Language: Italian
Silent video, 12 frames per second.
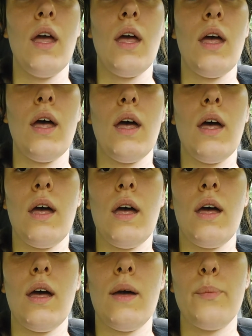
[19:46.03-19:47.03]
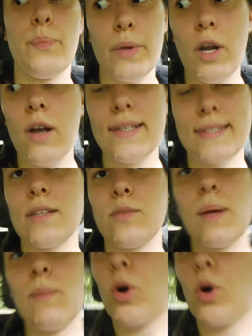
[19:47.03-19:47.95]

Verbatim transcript: Eh, però è stata una